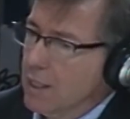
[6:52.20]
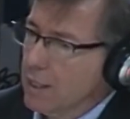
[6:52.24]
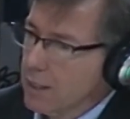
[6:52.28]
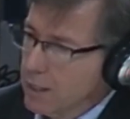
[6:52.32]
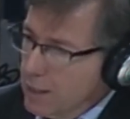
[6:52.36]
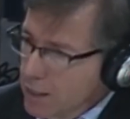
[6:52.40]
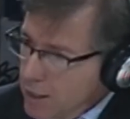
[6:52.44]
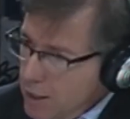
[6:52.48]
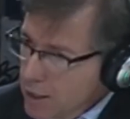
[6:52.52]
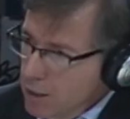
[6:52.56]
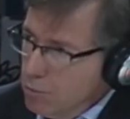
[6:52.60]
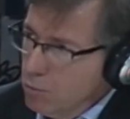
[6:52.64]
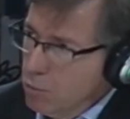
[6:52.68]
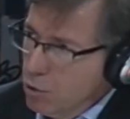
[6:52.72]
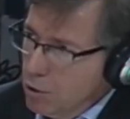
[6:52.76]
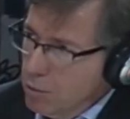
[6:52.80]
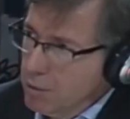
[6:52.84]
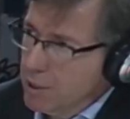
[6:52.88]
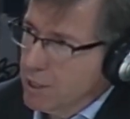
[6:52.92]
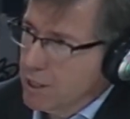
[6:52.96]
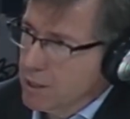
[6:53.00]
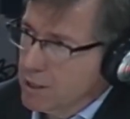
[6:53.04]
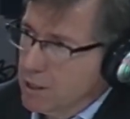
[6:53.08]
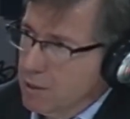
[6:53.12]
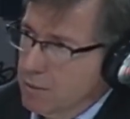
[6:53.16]
quieren
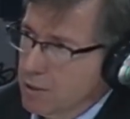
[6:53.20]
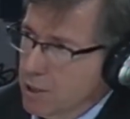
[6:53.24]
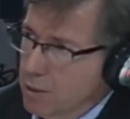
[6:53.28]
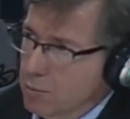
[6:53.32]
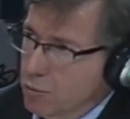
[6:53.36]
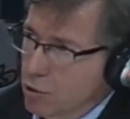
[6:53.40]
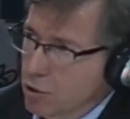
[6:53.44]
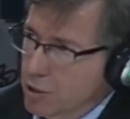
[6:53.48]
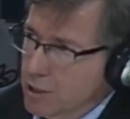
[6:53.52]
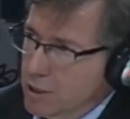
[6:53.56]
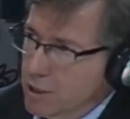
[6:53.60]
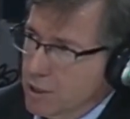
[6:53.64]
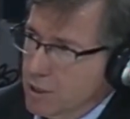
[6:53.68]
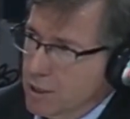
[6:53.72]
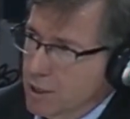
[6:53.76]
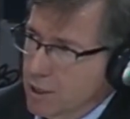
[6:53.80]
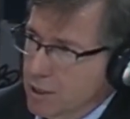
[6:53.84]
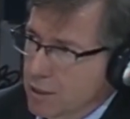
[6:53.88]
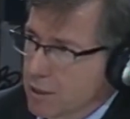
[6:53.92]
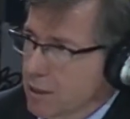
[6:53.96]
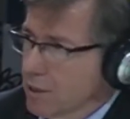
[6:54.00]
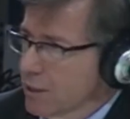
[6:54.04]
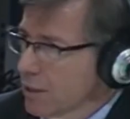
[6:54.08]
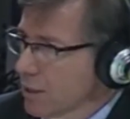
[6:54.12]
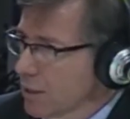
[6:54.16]
volver a esa vía política,
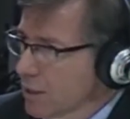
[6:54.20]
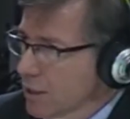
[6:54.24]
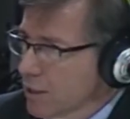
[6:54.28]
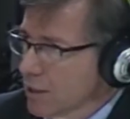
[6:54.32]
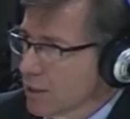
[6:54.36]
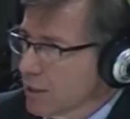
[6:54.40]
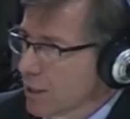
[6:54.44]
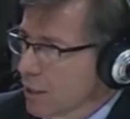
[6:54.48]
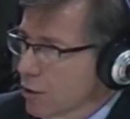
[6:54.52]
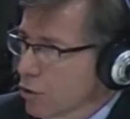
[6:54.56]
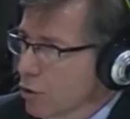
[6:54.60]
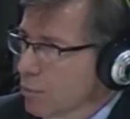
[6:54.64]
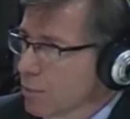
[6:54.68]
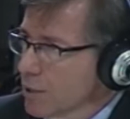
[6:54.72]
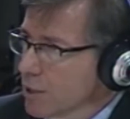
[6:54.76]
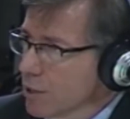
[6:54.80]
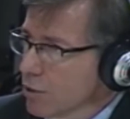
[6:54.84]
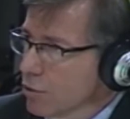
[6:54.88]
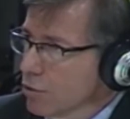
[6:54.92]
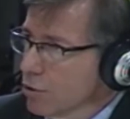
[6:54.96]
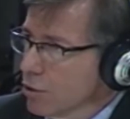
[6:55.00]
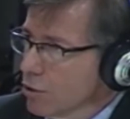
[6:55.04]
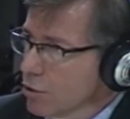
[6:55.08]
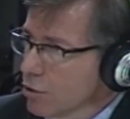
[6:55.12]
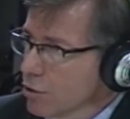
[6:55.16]
entienden que se han
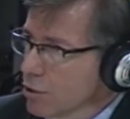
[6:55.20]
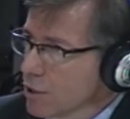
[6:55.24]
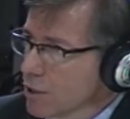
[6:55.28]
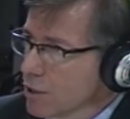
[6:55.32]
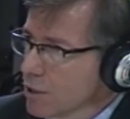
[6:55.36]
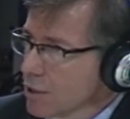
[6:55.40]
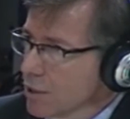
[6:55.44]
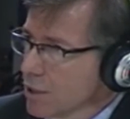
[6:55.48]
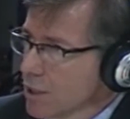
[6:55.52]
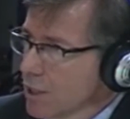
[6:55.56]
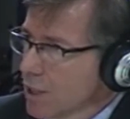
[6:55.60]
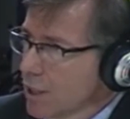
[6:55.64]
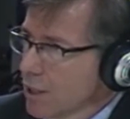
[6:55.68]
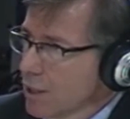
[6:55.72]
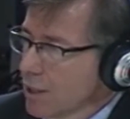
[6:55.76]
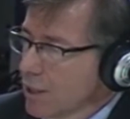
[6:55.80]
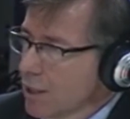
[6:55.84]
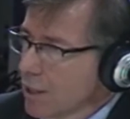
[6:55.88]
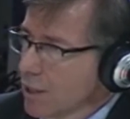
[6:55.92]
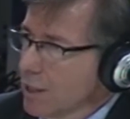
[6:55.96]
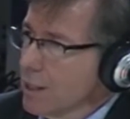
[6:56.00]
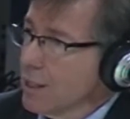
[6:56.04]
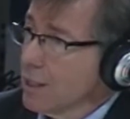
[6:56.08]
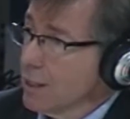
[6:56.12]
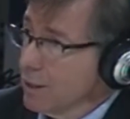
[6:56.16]
cometido errores,
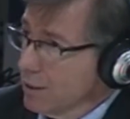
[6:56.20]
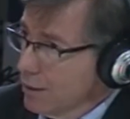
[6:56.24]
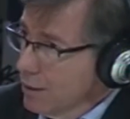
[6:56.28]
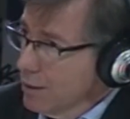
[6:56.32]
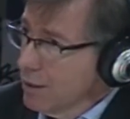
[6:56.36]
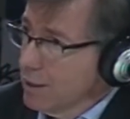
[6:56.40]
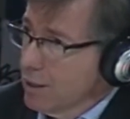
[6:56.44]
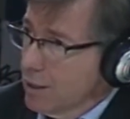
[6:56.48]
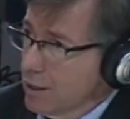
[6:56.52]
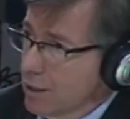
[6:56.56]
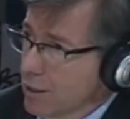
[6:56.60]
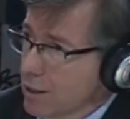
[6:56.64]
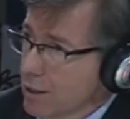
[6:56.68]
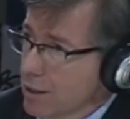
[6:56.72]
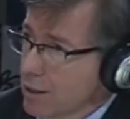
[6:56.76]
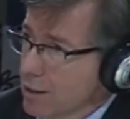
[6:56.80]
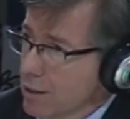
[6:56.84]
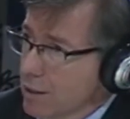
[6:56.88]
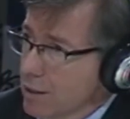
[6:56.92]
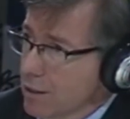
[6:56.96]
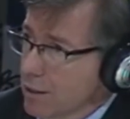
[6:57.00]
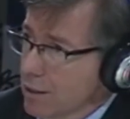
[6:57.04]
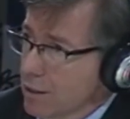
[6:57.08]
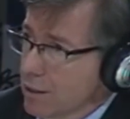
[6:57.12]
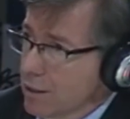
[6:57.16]
critican
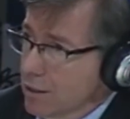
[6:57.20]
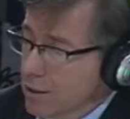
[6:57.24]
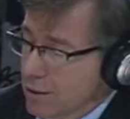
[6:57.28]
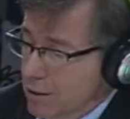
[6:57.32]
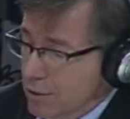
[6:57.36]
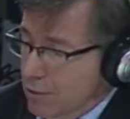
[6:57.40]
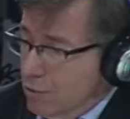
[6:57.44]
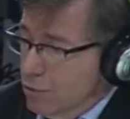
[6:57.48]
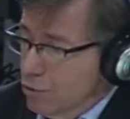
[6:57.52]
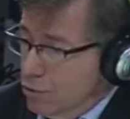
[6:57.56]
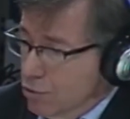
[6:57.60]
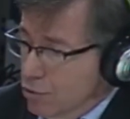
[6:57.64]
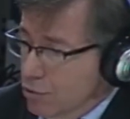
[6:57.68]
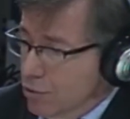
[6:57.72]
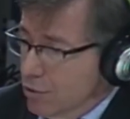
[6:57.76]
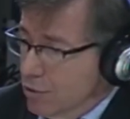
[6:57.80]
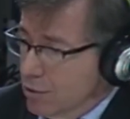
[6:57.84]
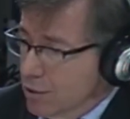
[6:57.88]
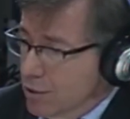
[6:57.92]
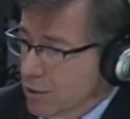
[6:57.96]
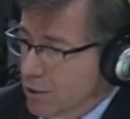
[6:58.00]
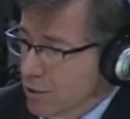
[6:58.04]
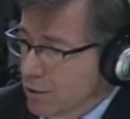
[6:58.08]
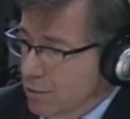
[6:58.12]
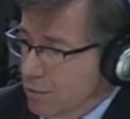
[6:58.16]
a incluso
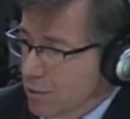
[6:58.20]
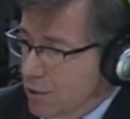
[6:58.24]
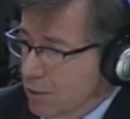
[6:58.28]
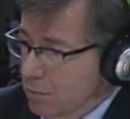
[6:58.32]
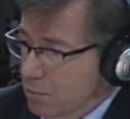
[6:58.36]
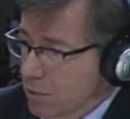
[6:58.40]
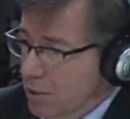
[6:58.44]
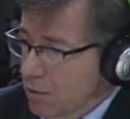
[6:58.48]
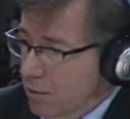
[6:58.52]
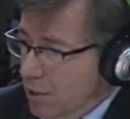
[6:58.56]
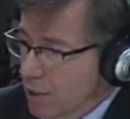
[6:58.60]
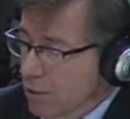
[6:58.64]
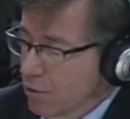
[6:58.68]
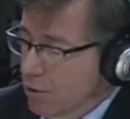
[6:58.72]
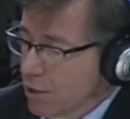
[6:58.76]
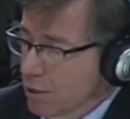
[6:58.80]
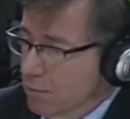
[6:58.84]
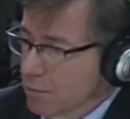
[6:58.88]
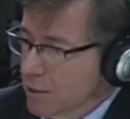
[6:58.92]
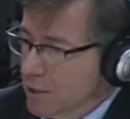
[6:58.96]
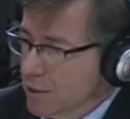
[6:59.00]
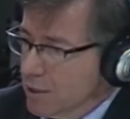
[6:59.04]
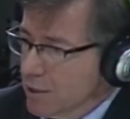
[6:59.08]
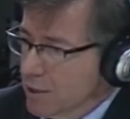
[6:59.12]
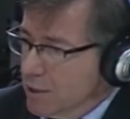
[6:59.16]
en privado al
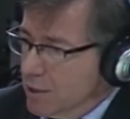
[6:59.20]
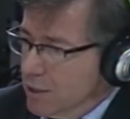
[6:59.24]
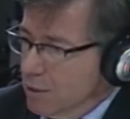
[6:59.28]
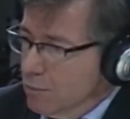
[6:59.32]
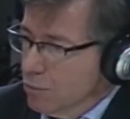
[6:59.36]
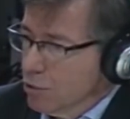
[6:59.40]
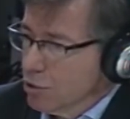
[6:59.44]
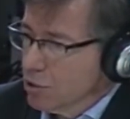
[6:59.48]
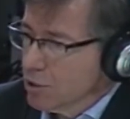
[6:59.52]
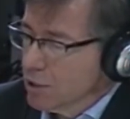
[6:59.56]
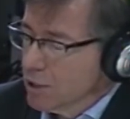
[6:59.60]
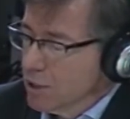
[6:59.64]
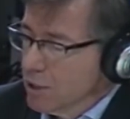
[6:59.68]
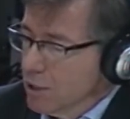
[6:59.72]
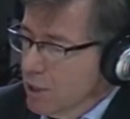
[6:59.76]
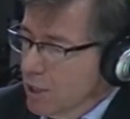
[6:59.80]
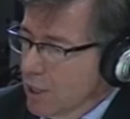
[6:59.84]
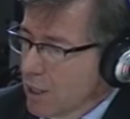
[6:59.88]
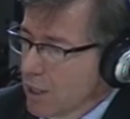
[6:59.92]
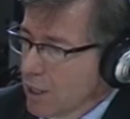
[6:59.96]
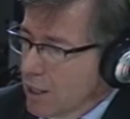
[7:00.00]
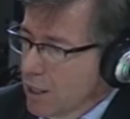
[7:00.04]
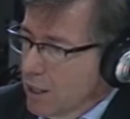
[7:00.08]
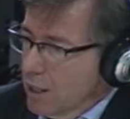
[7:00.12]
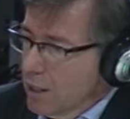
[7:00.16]
presidente Morsi,
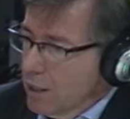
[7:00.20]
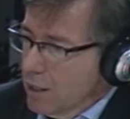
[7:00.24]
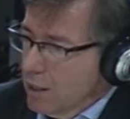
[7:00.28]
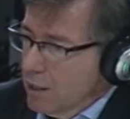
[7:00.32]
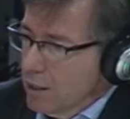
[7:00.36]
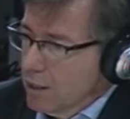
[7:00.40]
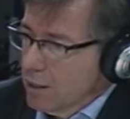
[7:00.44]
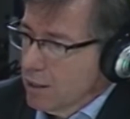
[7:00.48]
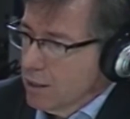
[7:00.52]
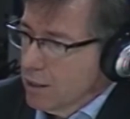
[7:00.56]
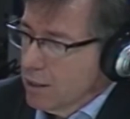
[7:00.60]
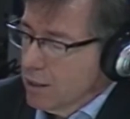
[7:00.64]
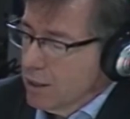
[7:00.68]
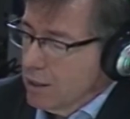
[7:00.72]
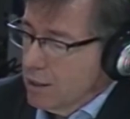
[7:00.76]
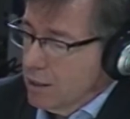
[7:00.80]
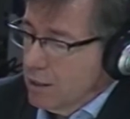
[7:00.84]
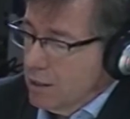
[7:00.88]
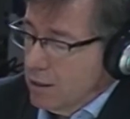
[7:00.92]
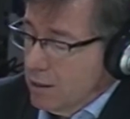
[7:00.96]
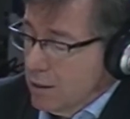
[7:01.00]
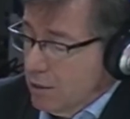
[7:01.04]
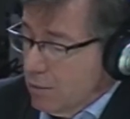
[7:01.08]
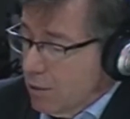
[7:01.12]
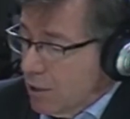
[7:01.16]
eh,
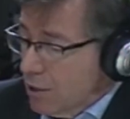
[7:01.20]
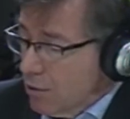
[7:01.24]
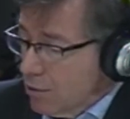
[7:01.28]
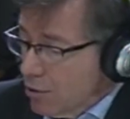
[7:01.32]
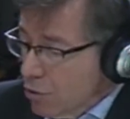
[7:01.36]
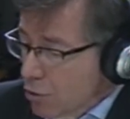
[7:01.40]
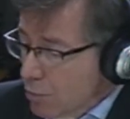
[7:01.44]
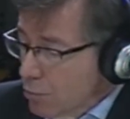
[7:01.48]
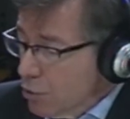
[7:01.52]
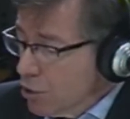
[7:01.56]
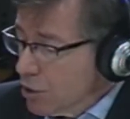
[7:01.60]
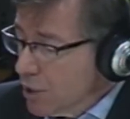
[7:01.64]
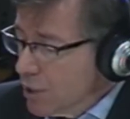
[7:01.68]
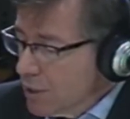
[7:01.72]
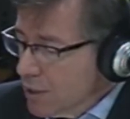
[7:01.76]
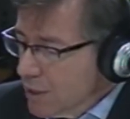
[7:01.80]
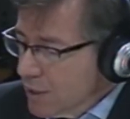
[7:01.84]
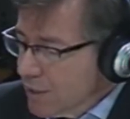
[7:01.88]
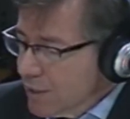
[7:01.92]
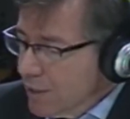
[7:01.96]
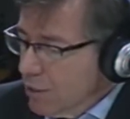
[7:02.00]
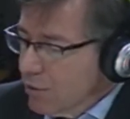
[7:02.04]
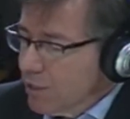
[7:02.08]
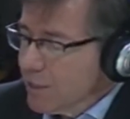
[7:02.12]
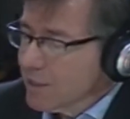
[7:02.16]
y, bueno, lo importante
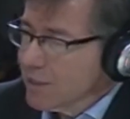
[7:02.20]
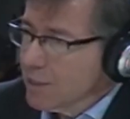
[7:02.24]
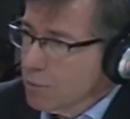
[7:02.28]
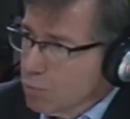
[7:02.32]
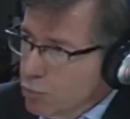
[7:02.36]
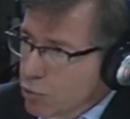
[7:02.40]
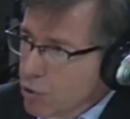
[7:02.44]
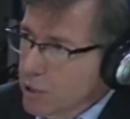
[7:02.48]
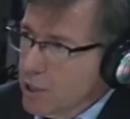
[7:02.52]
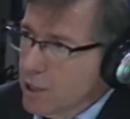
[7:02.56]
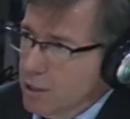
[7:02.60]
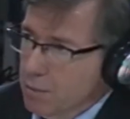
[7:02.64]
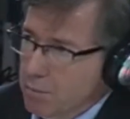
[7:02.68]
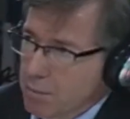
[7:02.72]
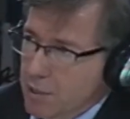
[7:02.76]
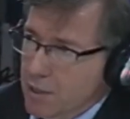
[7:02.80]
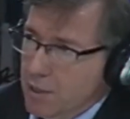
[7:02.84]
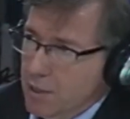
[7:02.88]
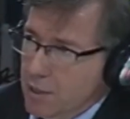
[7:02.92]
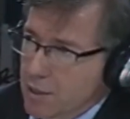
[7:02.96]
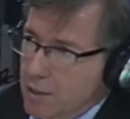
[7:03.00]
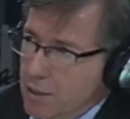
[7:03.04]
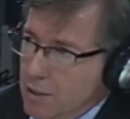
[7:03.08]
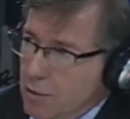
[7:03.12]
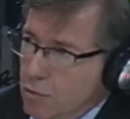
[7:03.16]
es que ahora se pueda
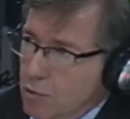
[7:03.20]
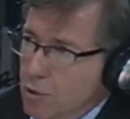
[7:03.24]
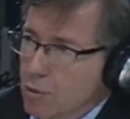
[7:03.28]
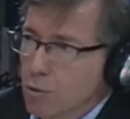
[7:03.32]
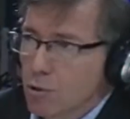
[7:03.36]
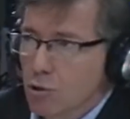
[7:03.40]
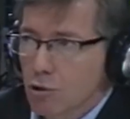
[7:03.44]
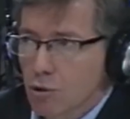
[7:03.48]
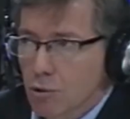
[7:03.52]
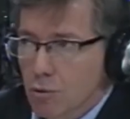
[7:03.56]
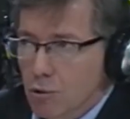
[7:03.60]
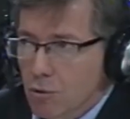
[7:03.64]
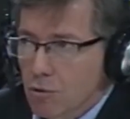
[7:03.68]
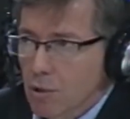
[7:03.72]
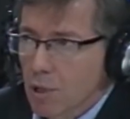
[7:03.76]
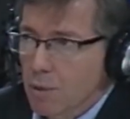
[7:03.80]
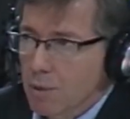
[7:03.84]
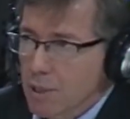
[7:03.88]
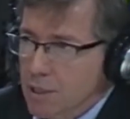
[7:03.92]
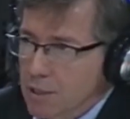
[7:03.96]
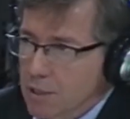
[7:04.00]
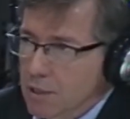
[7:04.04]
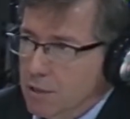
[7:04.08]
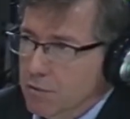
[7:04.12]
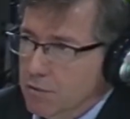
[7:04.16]
empezar de nuevo sobre una
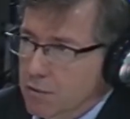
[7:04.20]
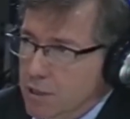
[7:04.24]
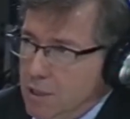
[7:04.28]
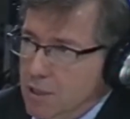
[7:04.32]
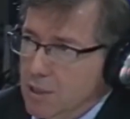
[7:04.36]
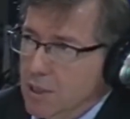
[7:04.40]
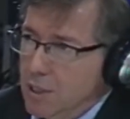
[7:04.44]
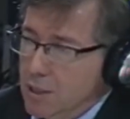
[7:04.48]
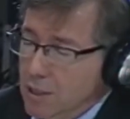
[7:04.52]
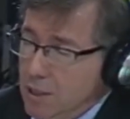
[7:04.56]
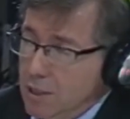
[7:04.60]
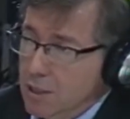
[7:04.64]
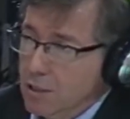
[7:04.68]
base diferente. Hay que